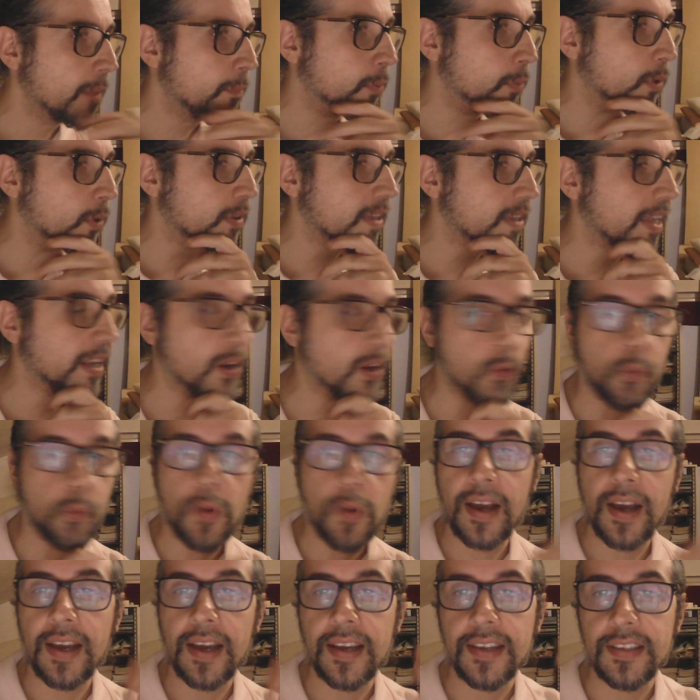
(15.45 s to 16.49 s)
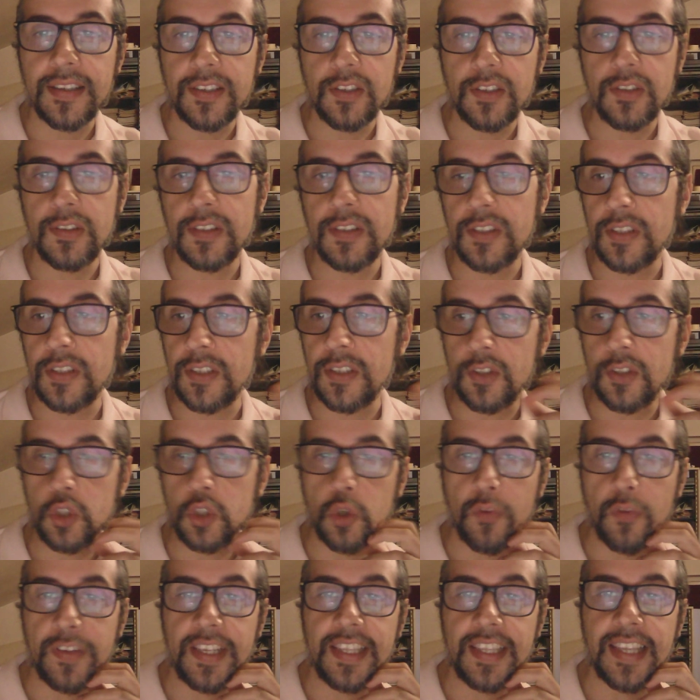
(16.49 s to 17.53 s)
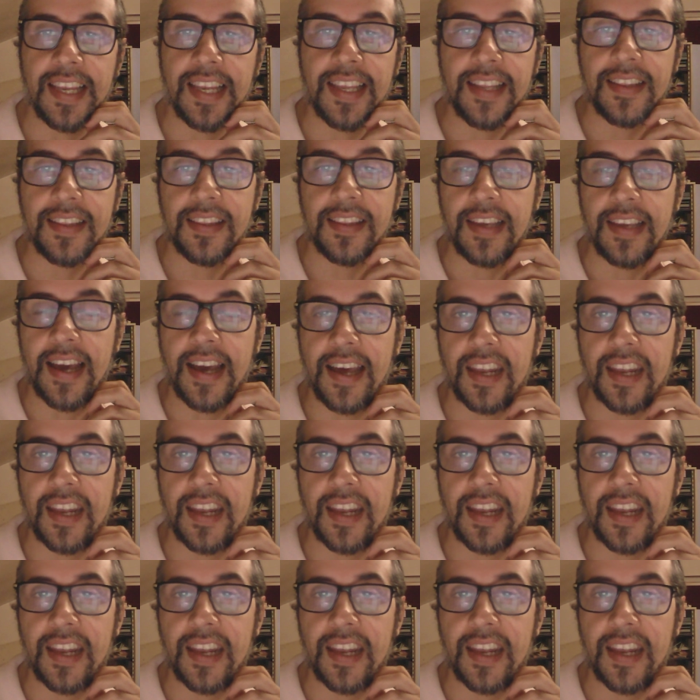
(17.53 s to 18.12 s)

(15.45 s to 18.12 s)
portare qua i, i, giovani talenti